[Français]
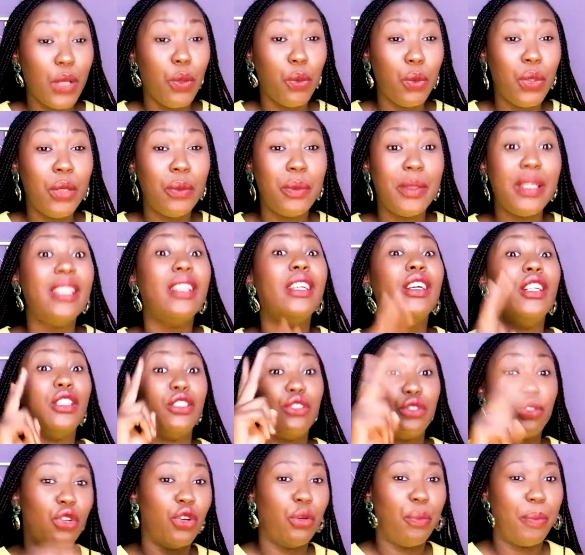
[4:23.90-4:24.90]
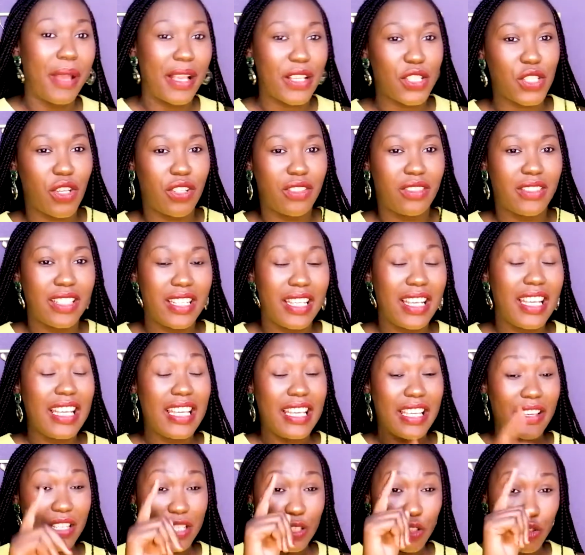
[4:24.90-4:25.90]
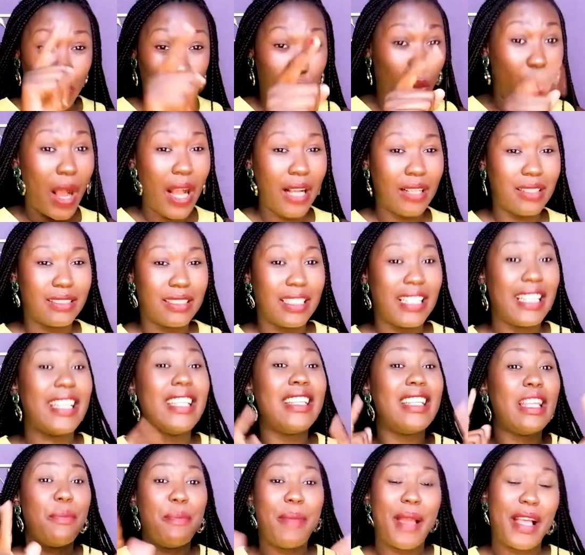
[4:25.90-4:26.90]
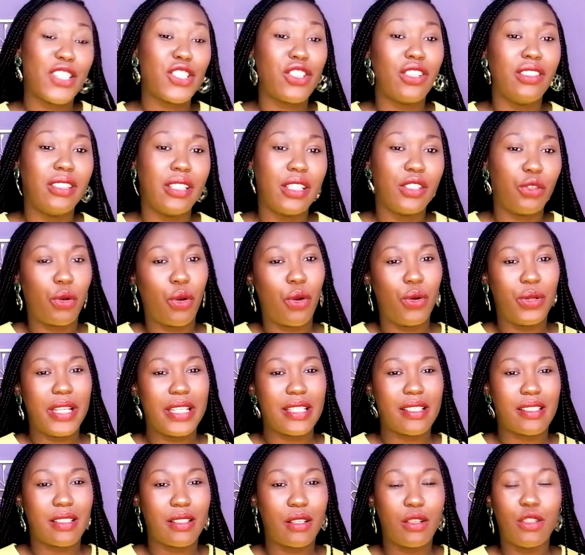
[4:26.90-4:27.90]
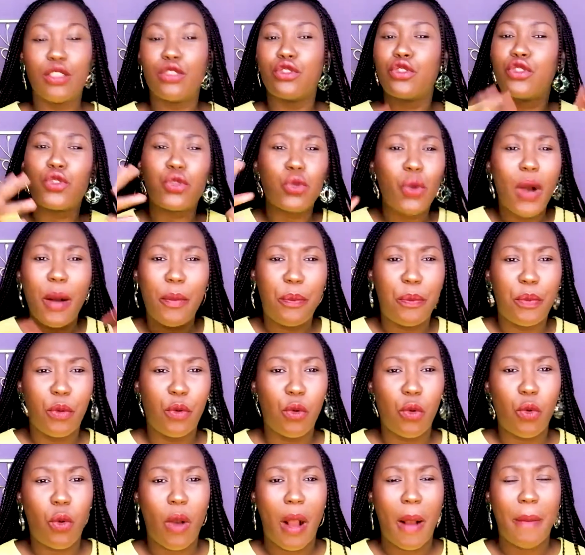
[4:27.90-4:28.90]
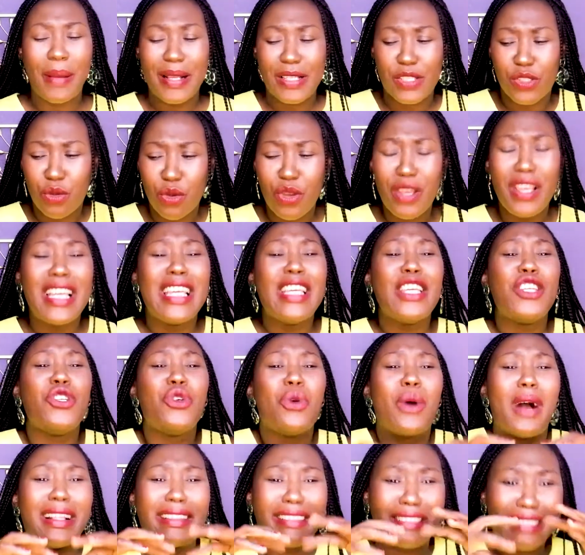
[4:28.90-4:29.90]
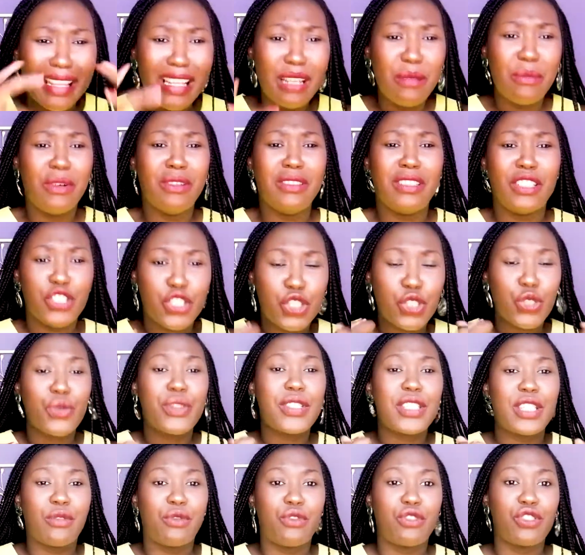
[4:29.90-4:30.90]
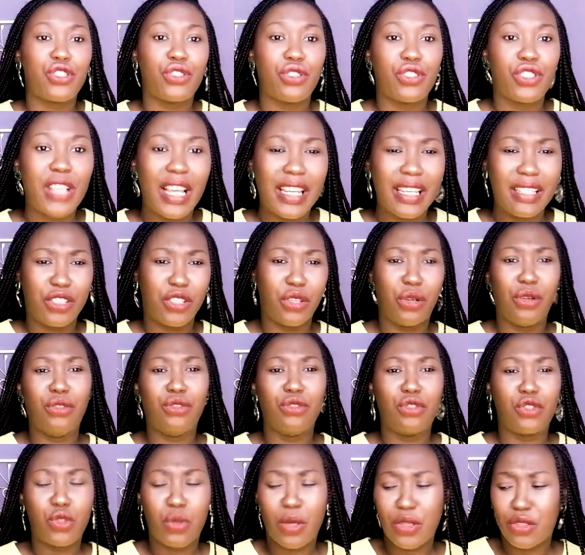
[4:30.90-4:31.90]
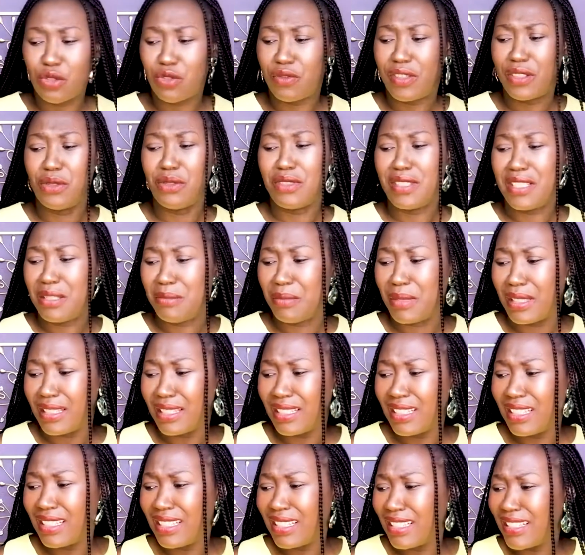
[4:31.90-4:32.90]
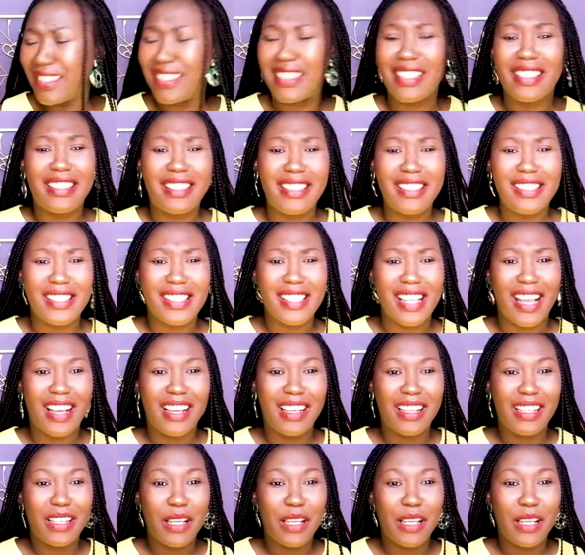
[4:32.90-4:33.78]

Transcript: Oui, oui, deux personnes. Toi et les personnes qui te connaissent. Toi, pourquoi Parce qu'il y aura tellement de choses qui vont changer à l'intérieur de toi que tu vas te dire, mais c'est qui ça